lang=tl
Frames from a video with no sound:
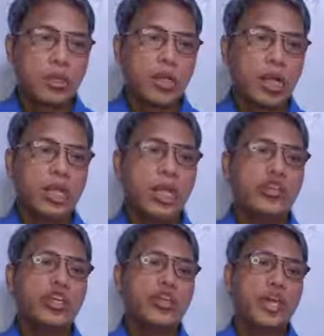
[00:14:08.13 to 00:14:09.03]
na
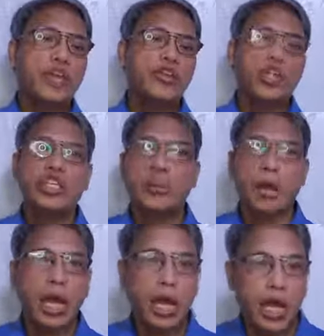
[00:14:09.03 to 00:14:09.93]
nakikita niya hindi niya
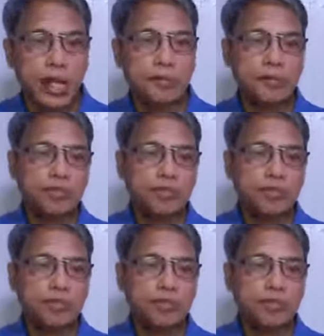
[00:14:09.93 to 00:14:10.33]
mahal,